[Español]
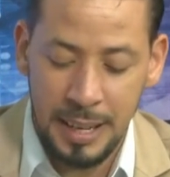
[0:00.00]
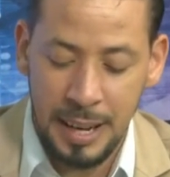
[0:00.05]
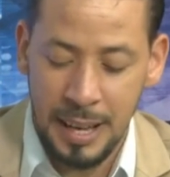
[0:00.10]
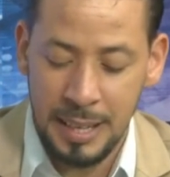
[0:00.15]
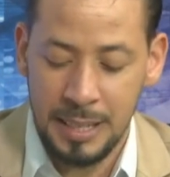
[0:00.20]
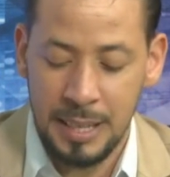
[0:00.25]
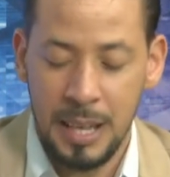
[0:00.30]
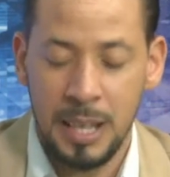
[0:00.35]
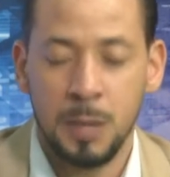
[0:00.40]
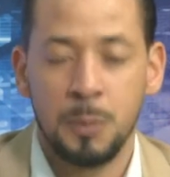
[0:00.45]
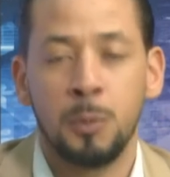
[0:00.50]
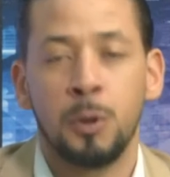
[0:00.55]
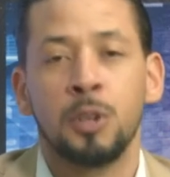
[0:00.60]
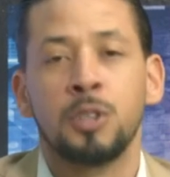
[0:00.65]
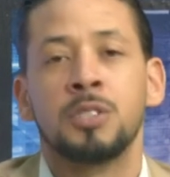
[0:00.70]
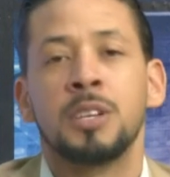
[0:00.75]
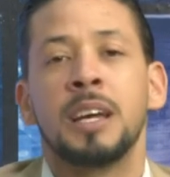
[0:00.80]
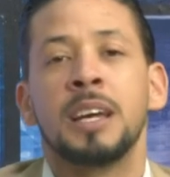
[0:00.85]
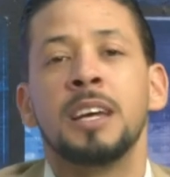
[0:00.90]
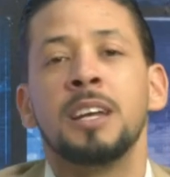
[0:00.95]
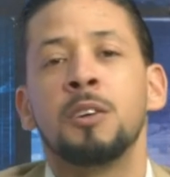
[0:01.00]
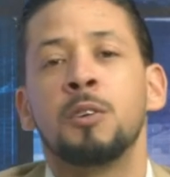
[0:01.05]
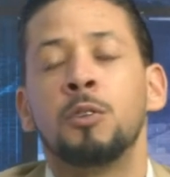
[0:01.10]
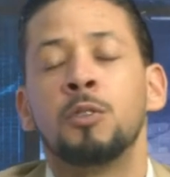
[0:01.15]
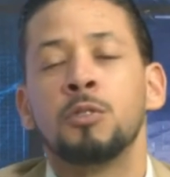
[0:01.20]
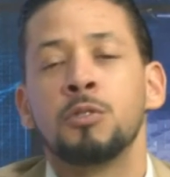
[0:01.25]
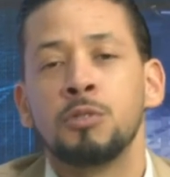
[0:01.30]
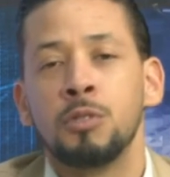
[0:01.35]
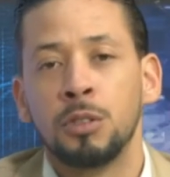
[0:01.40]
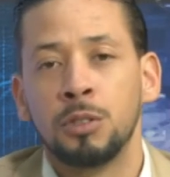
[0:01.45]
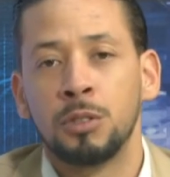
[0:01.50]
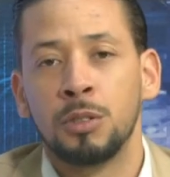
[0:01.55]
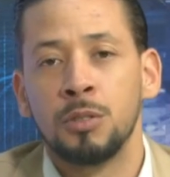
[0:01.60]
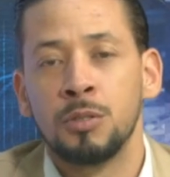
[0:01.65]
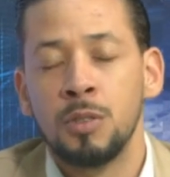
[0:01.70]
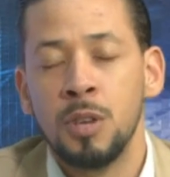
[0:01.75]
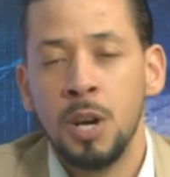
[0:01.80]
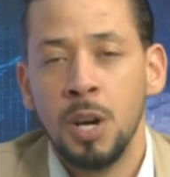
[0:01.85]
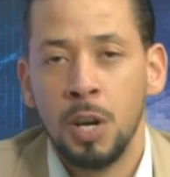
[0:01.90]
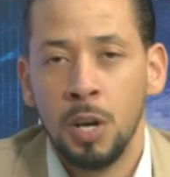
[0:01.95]
Gracias por seguir con
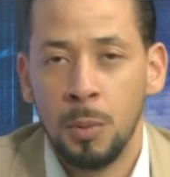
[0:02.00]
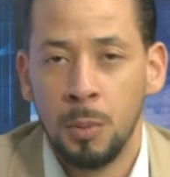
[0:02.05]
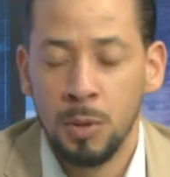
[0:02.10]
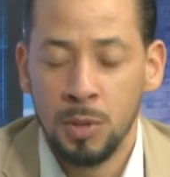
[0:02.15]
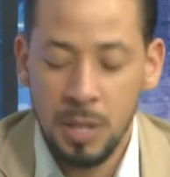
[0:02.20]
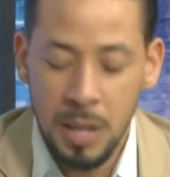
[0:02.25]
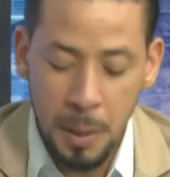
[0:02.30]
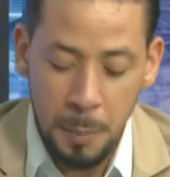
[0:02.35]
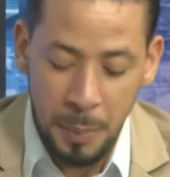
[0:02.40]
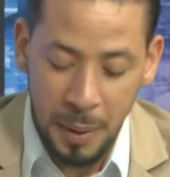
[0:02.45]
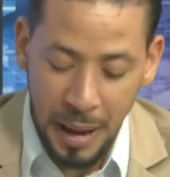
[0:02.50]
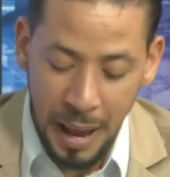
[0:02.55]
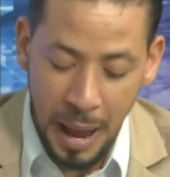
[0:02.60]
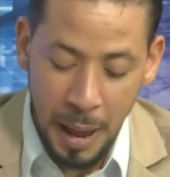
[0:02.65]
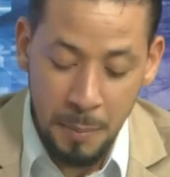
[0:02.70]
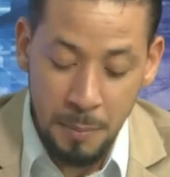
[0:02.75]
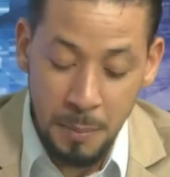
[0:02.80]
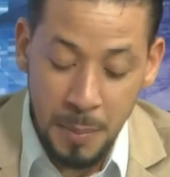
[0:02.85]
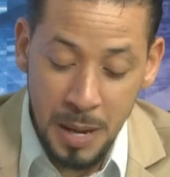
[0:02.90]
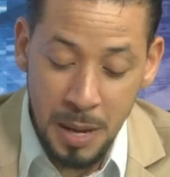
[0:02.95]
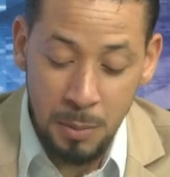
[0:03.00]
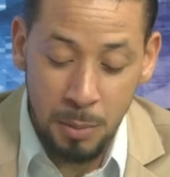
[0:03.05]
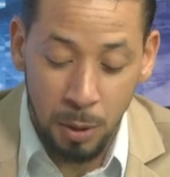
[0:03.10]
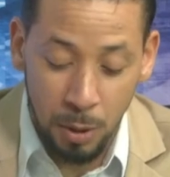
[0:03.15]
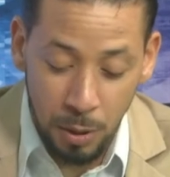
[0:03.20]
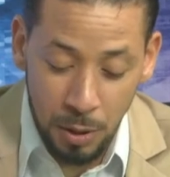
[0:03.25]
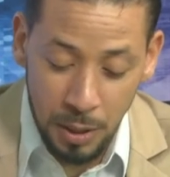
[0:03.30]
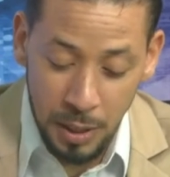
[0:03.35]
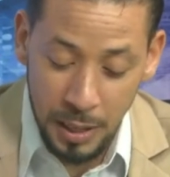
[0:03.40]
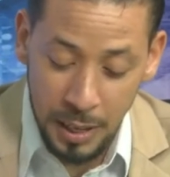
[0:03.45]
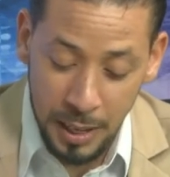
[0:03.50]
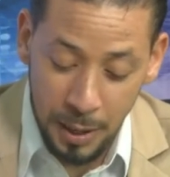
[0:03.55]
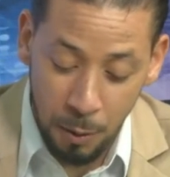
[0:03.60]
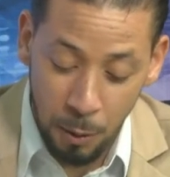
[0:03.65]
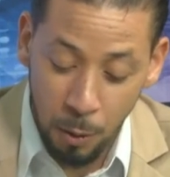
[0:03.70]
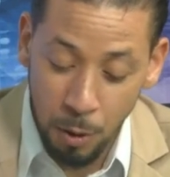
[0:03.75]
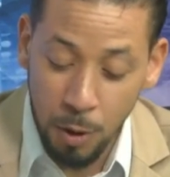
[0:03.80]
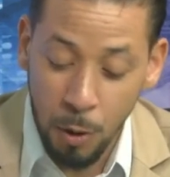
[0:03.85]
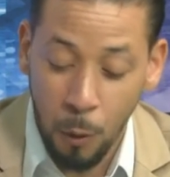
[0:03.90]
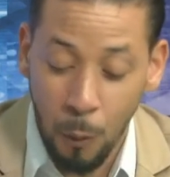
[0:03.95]
nosotros, como siempre, en vivo,
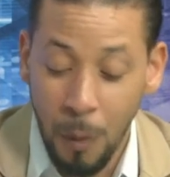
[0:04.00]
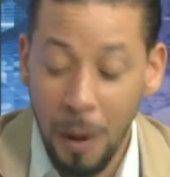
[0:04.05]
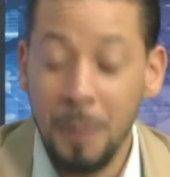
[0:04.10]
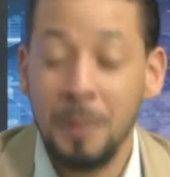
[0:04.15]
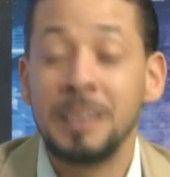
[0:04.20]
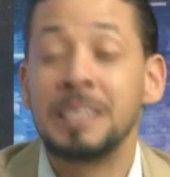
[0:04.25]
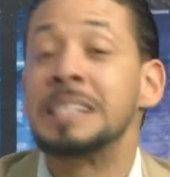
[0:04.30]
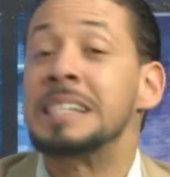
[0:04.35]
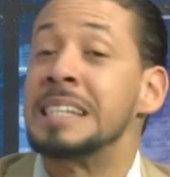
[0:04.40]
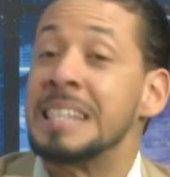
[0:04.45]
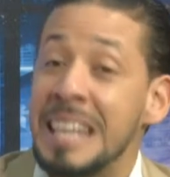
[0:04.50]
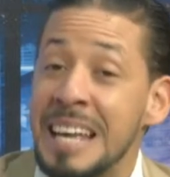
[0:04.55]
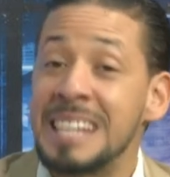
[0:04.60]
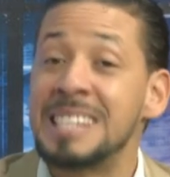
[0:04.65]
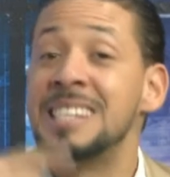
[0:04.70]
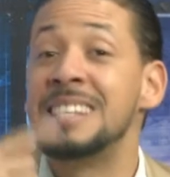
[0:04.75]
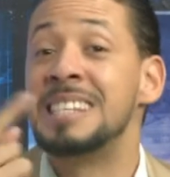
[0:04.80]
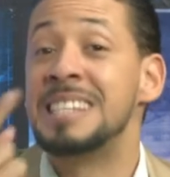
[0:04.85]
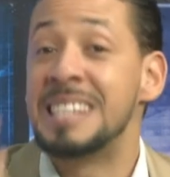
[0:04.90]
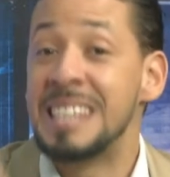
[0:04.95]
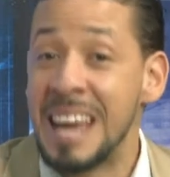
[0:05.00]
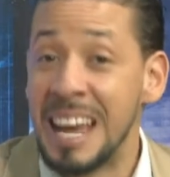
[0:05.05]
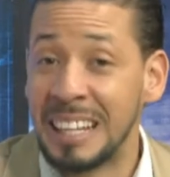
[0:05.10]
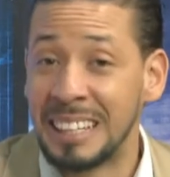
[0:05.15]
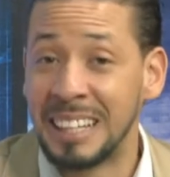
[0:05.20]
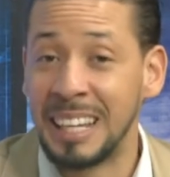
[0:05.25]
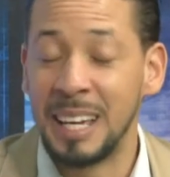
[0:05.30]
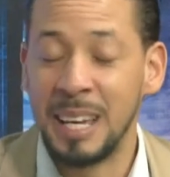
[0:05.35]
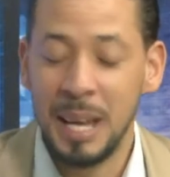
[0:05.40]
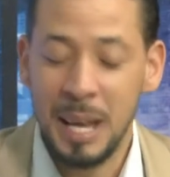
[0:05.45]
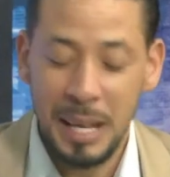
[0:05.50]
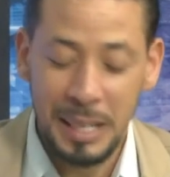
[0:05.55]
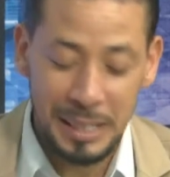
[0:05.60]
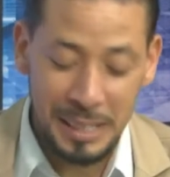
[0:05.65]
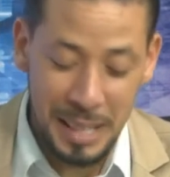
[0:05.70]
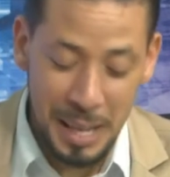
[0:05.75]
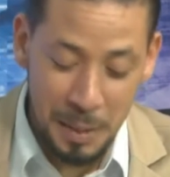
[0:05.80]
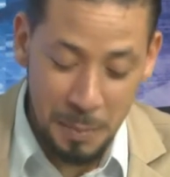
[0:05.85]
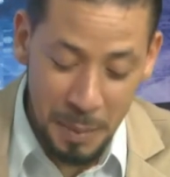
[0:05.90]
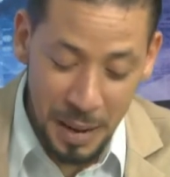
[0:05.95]
hoy jueves 17
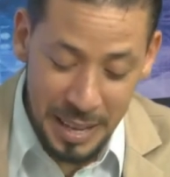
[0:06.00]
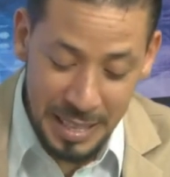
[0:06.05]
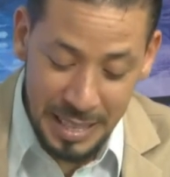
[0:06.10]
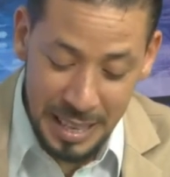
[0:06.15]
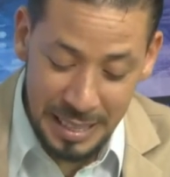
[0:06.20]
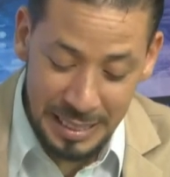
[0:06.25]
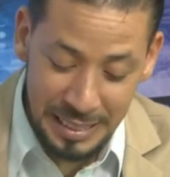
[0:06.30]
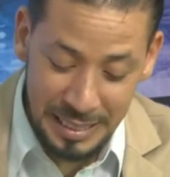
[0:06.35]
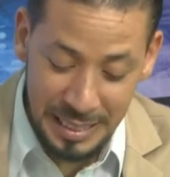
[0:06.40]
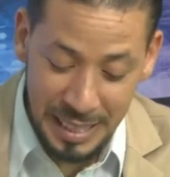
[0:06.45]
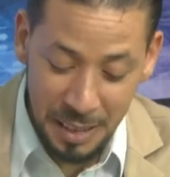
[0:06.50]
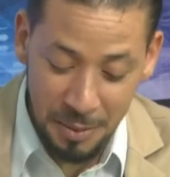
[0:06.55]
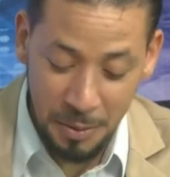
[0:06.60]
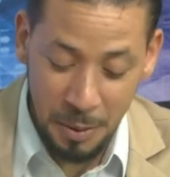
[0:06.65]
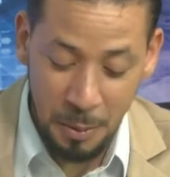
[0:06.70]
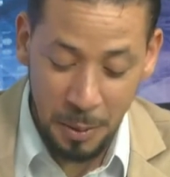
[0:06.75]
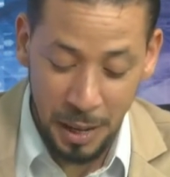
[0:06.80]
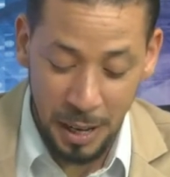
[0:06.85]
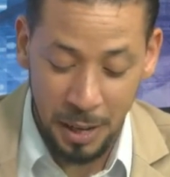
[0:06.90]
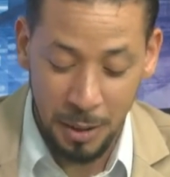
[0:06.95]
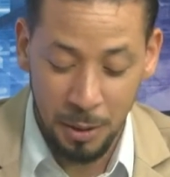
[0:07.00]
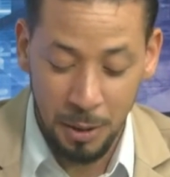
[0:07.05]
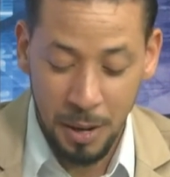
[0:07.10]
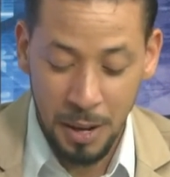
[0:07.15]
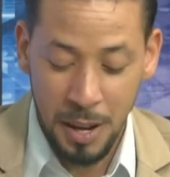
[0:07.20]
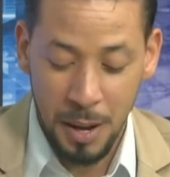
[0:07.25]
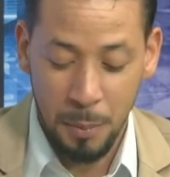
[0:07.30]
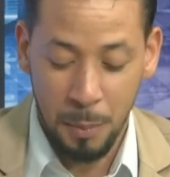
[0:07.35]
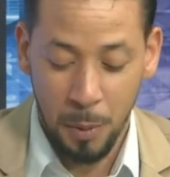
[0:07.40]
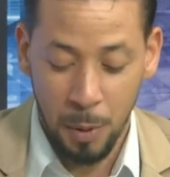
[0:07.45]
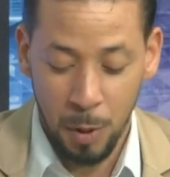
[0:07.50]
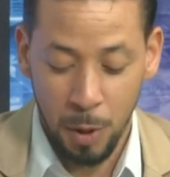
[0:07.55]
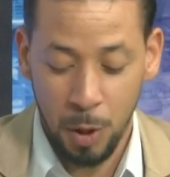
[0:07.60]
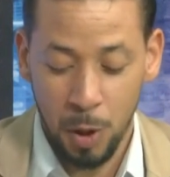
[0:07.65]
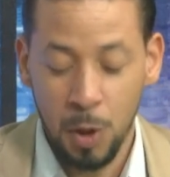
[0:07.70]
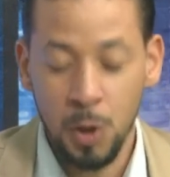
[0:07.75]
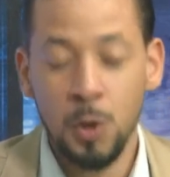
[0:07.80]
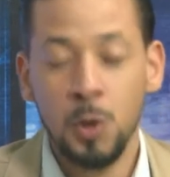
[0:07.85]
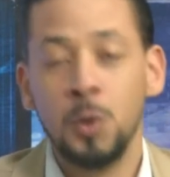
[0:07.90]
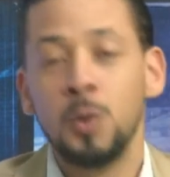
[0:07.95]
del mes de febrero
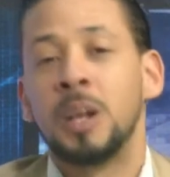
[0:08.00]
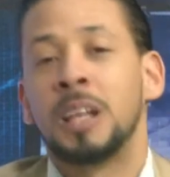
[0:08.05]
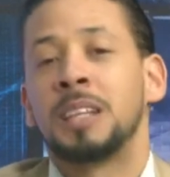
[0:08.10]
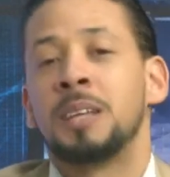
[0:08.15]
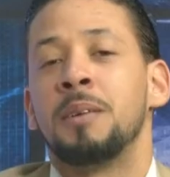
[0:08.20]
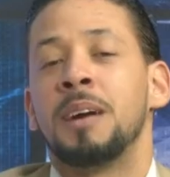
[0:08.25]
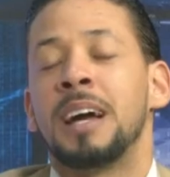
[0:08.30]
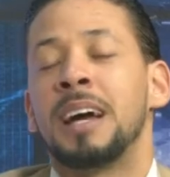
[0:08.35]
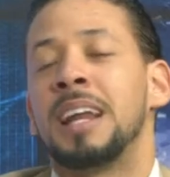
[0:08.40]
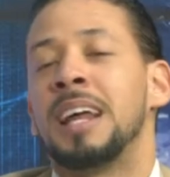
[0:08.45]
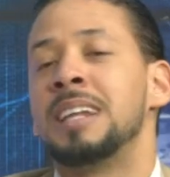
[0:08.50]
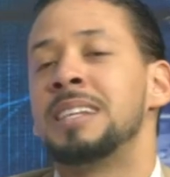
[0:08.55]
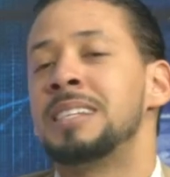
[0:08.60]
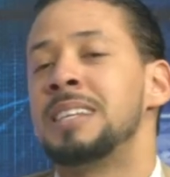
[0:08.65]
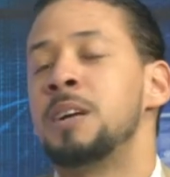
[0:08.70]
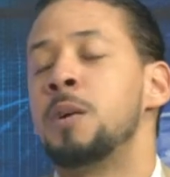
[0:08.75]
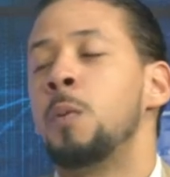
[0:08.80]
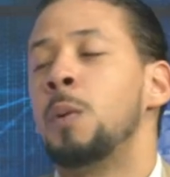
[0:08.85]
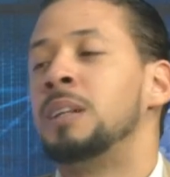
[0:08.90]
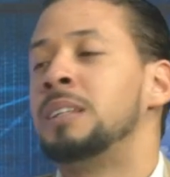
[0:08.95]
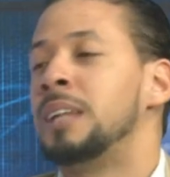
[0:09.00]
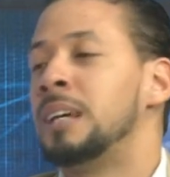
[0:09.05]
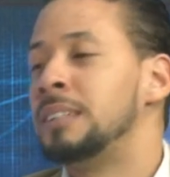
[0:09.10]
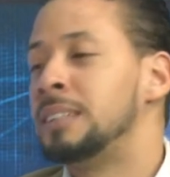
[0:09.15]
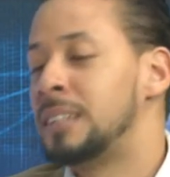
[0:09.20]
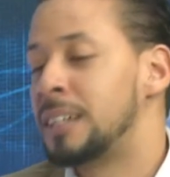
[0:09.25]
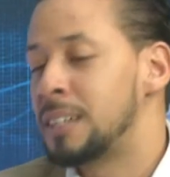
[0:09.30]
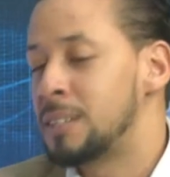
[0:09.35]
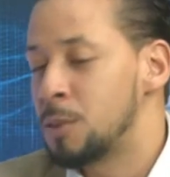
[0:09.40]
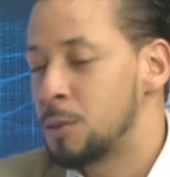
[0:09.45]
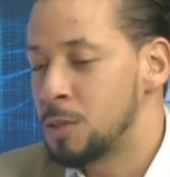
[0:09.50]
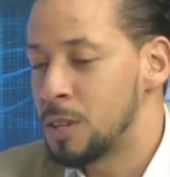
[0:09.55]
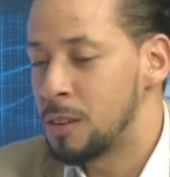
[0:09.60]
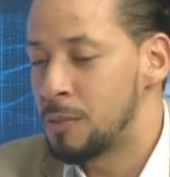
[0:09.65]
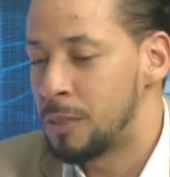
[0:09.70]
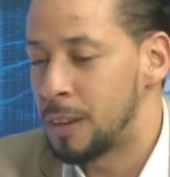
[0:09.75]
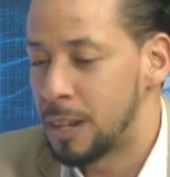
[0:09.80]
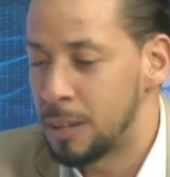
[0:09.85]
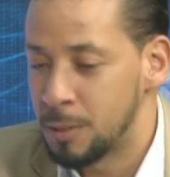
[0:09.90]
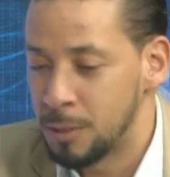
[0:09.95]
por Luna TV Canal 53. José
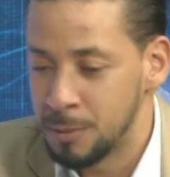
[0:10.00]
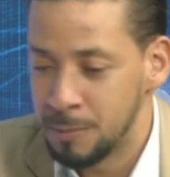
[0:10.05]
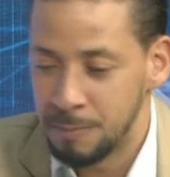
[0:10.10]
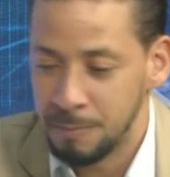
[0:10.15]
Alfredo.